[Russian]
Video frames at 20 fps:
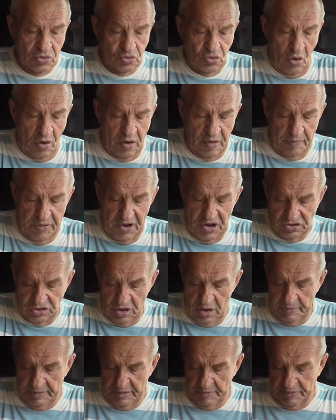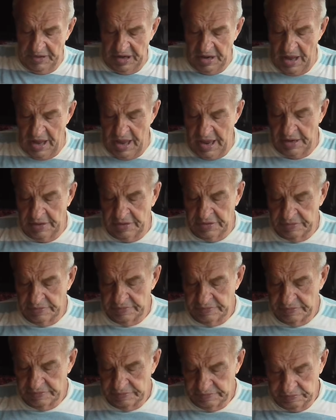Соль быстро попадает
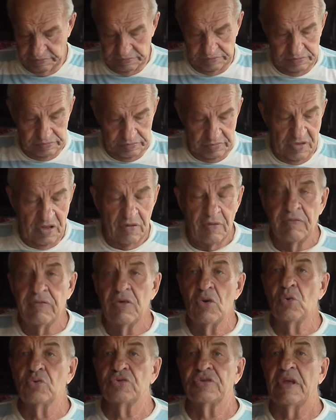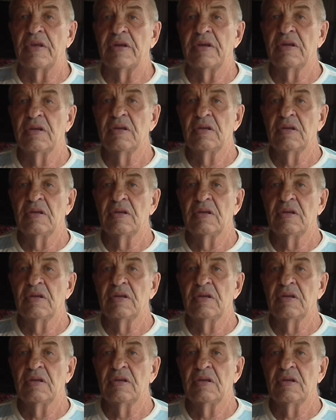внутрь.